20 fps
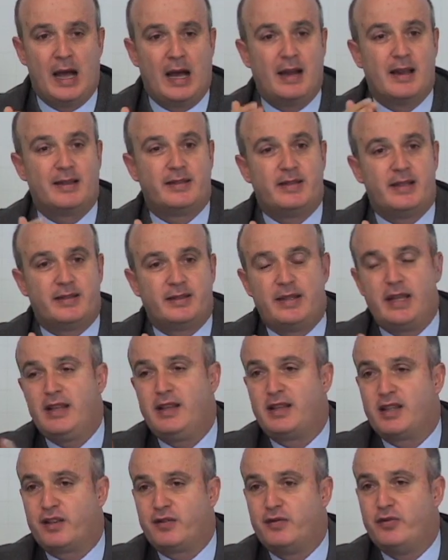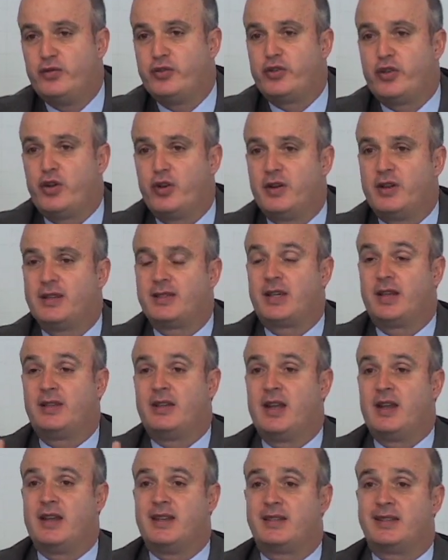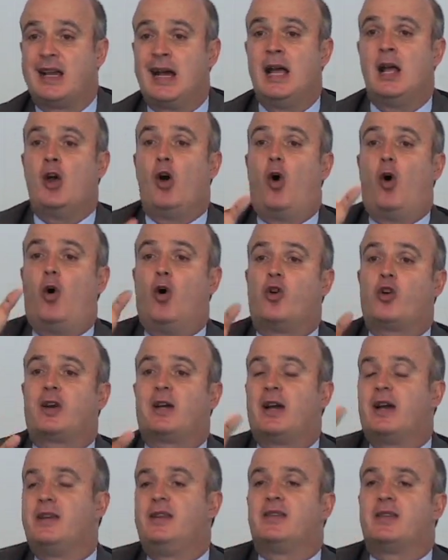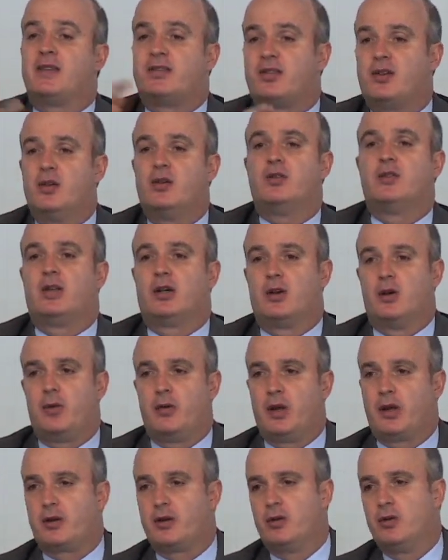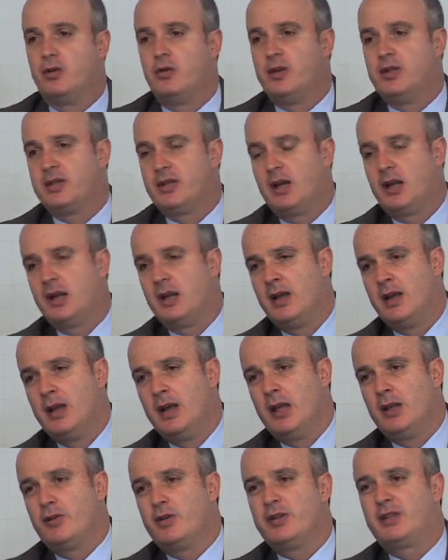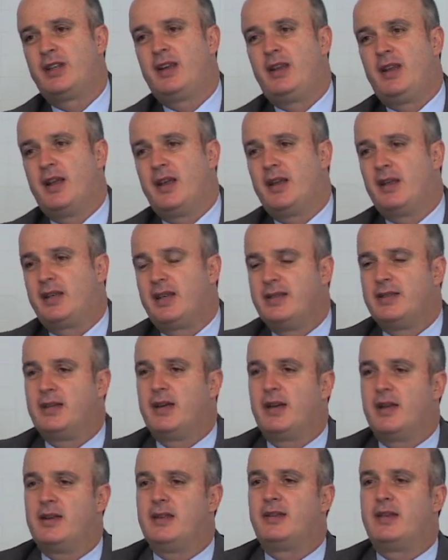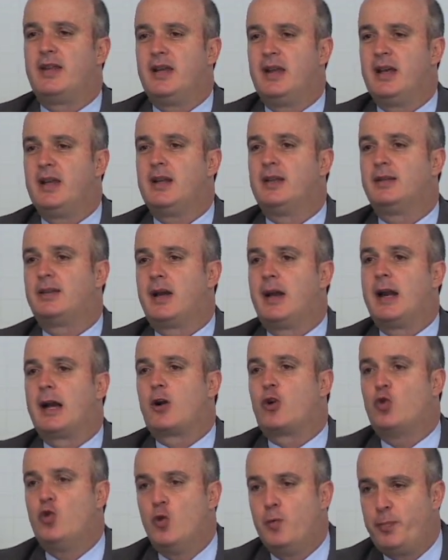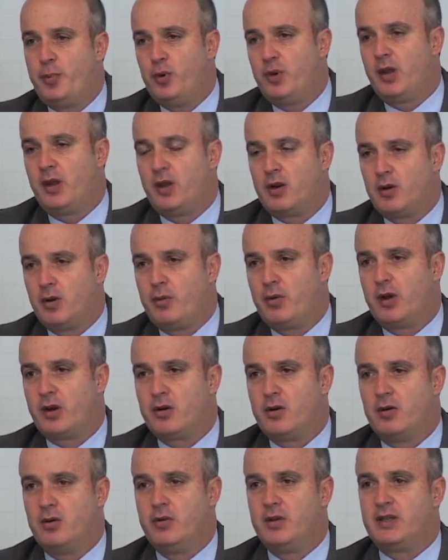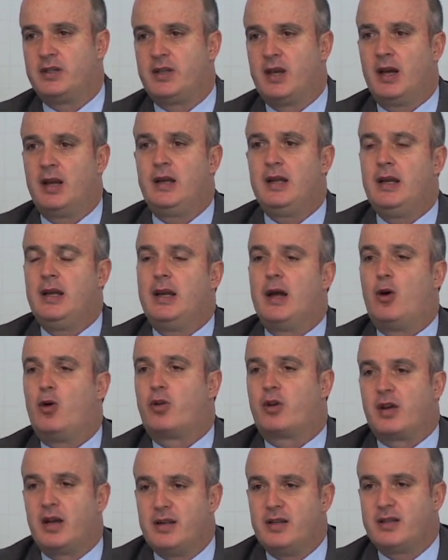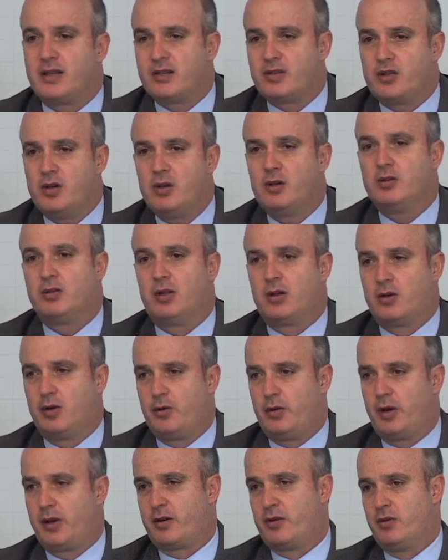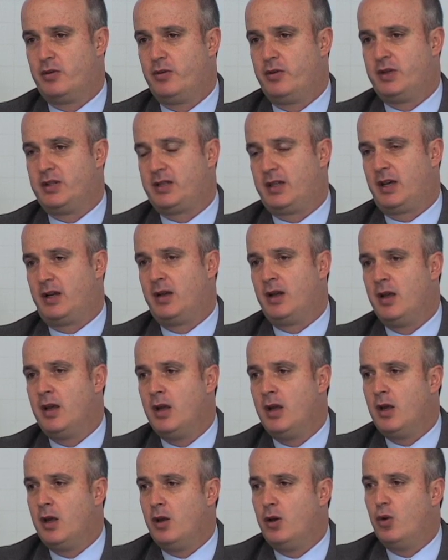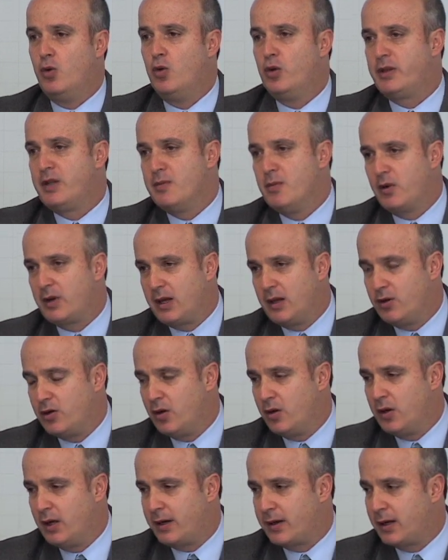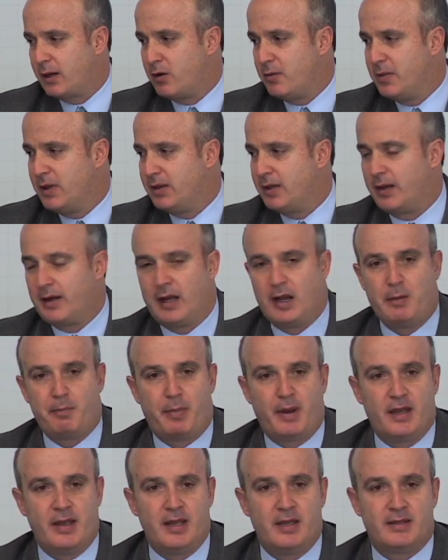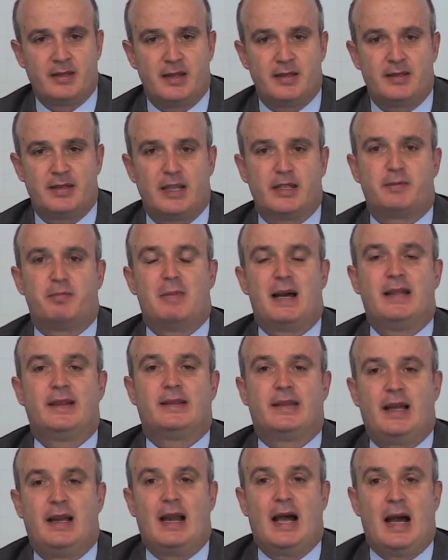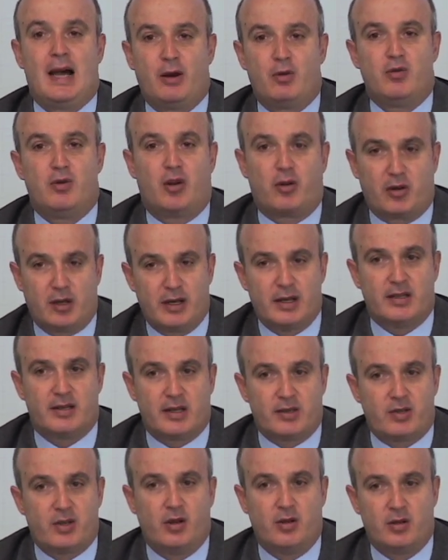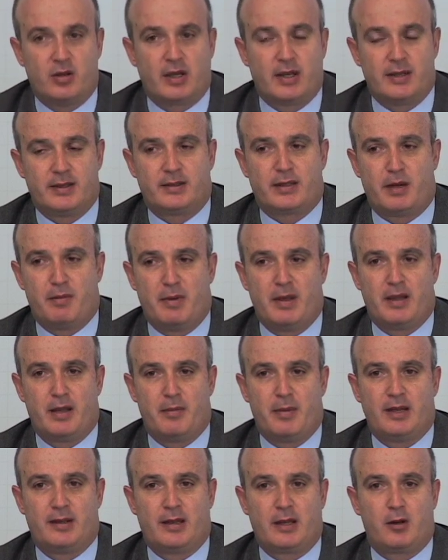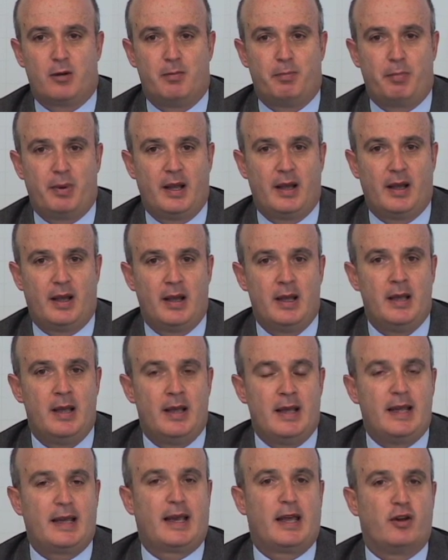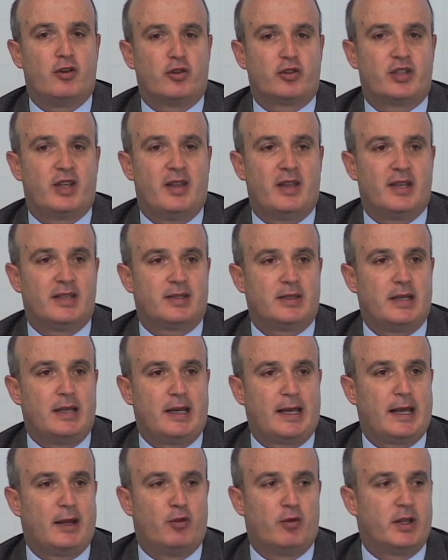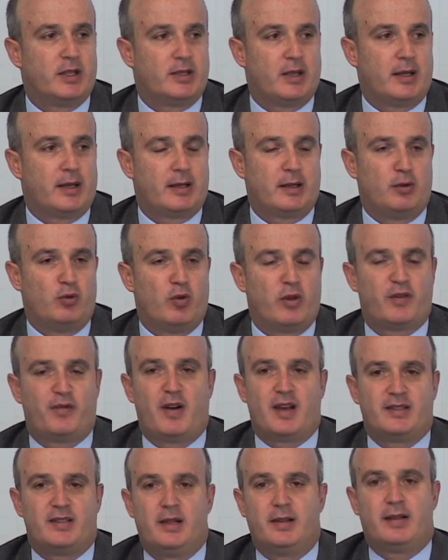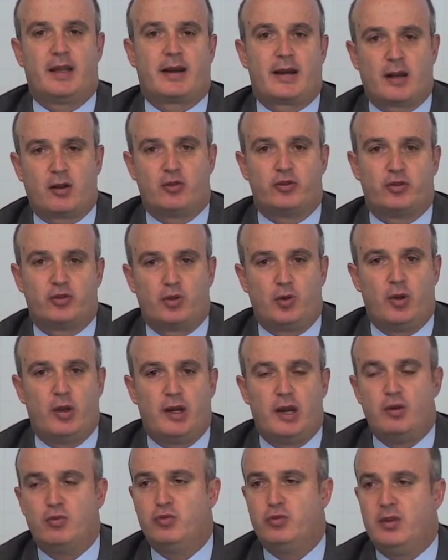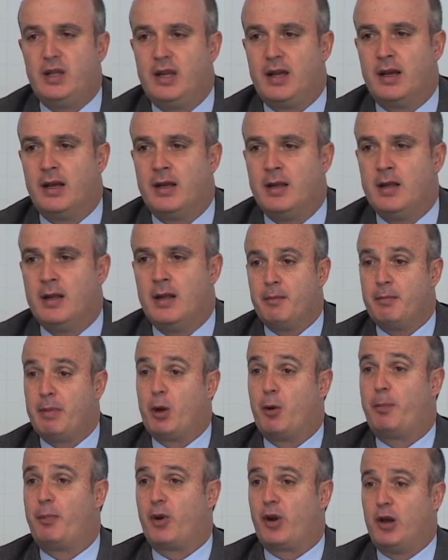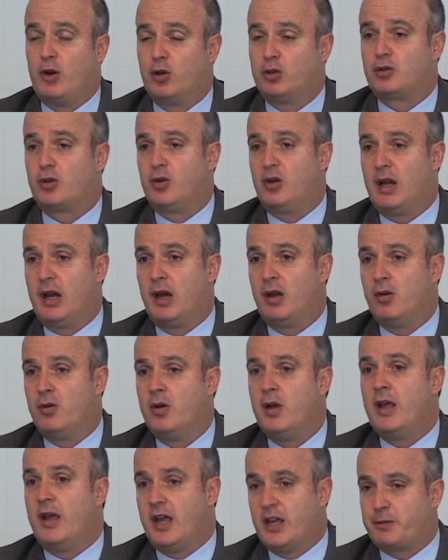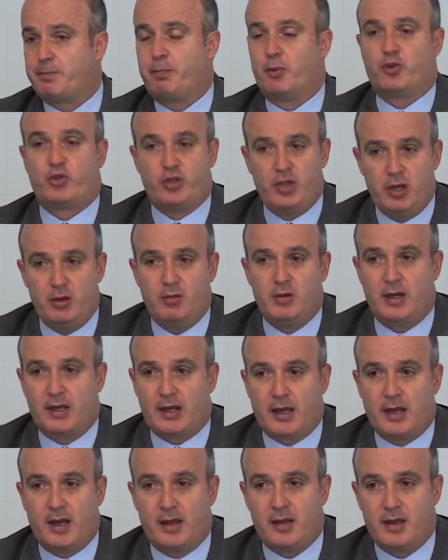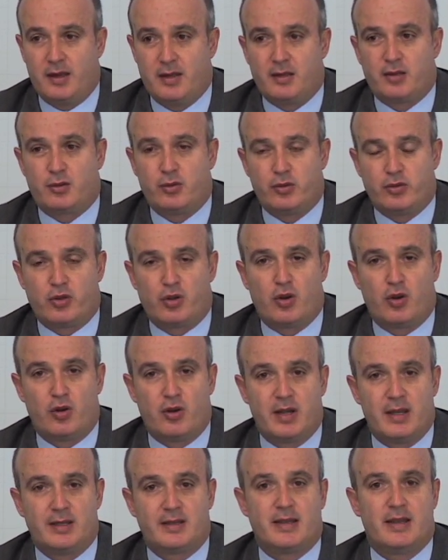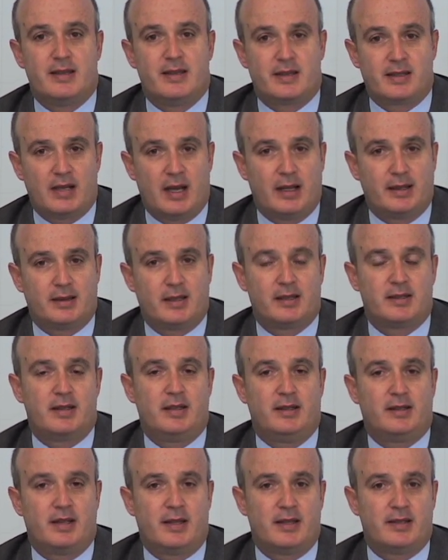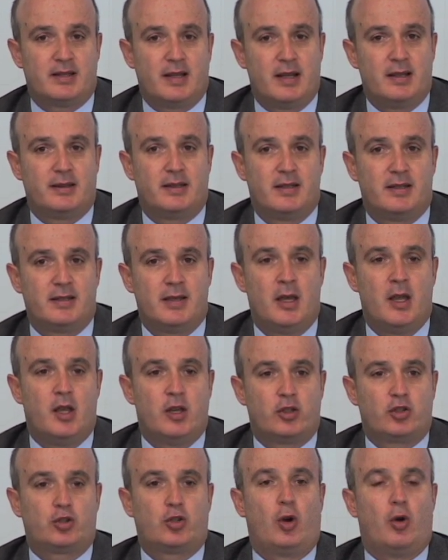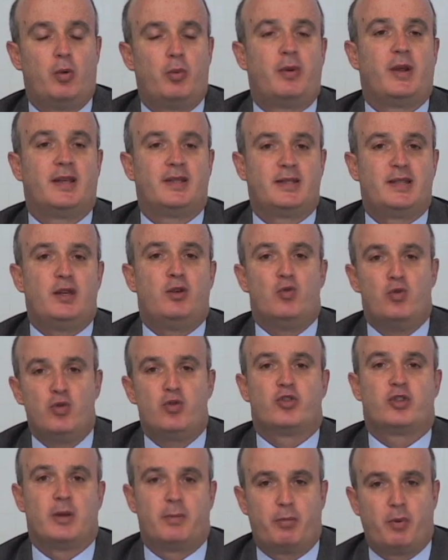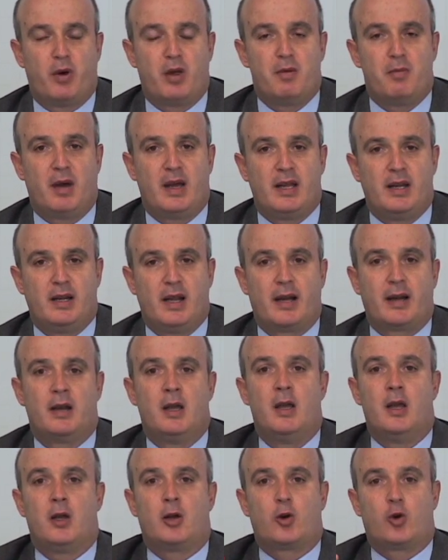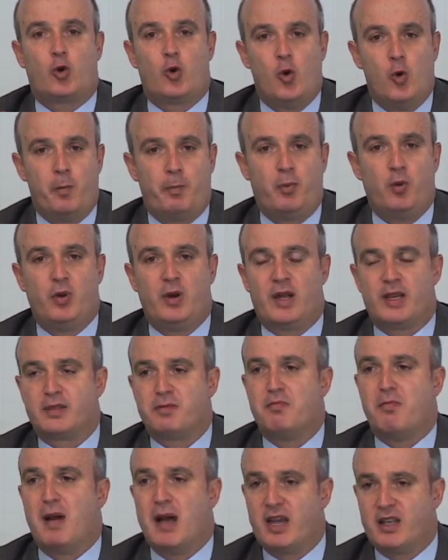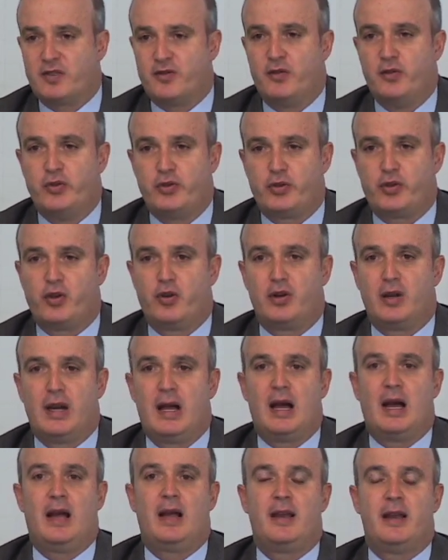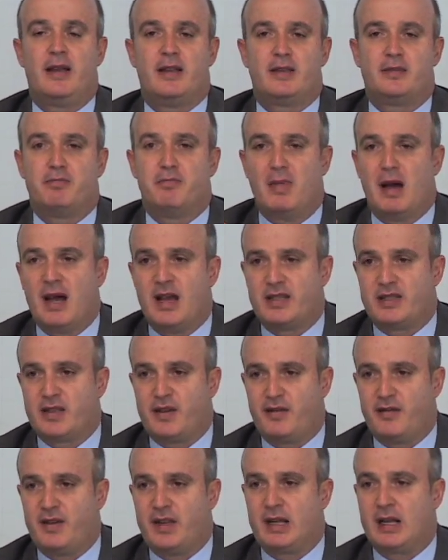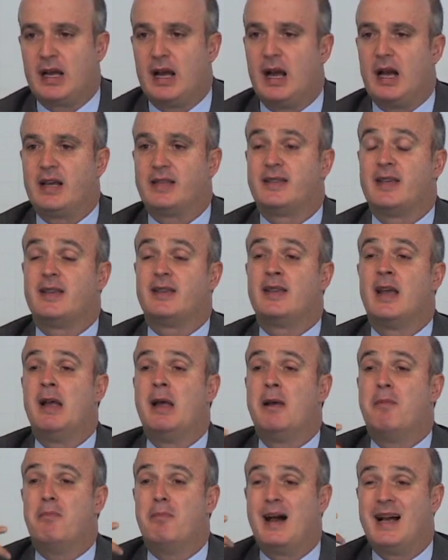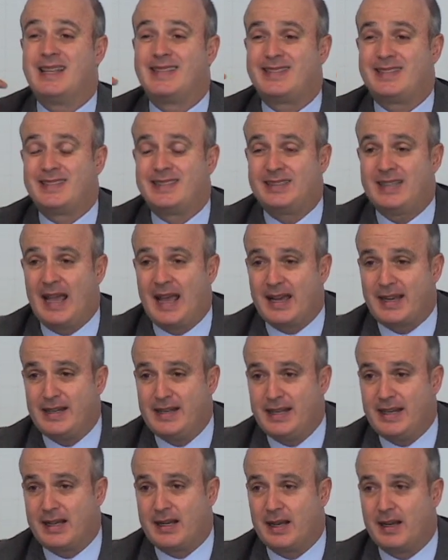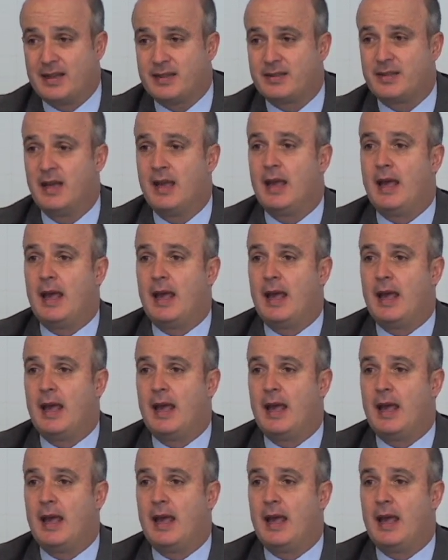a las distintas funciones que tiene esta organización de gobierno judicial. Entonces quisiera distinguir entre la cúpula del gobierno judicial y la organización del gobierno judicial. Lo último que yo le recomendaría al país es desmantelar una organización que es tremendamente compleja y que no, se des, y que no es no es fácil de reconstruir en un día. Pero por el otro lado, es posible que haya discusiones sensatas, interesantes, sobre si uno se puede imaginar cúpulas más funcionales, más eficaces, más técnicas